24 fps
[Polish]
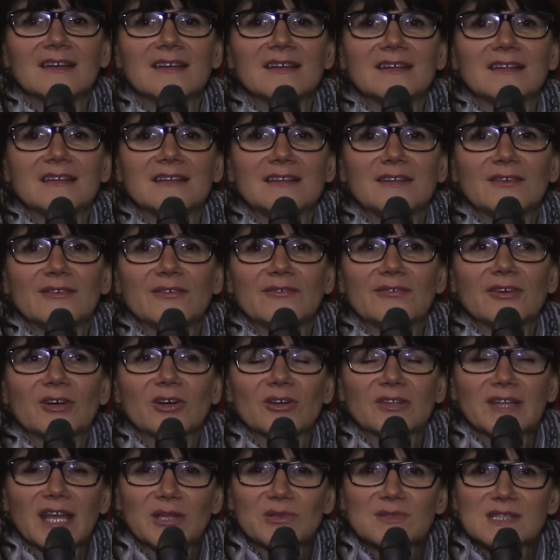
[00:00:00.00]
y, w
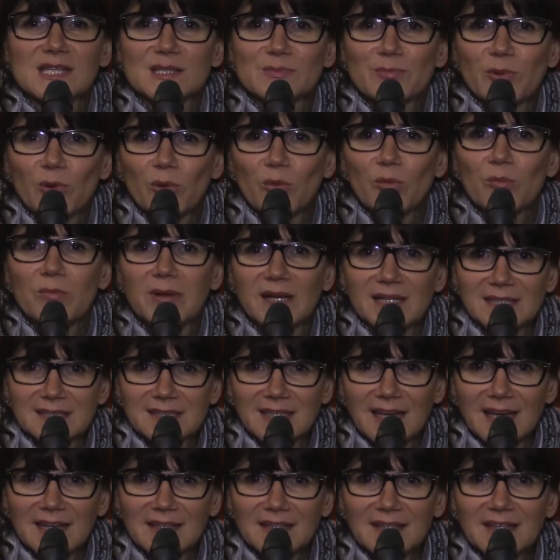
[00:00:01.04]
wykonaniu zespołu
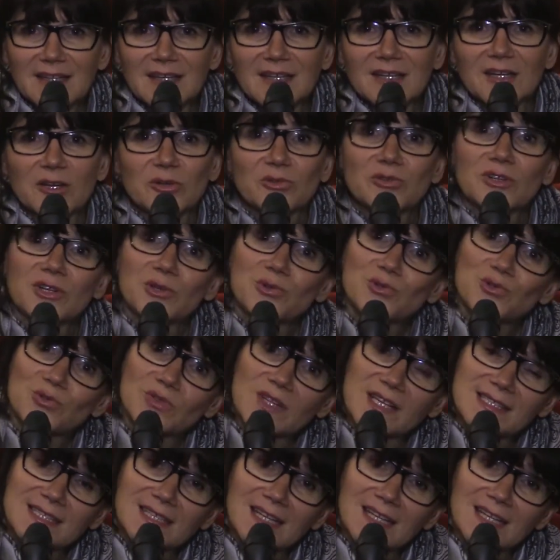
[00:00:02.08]
Beltane, który już u nas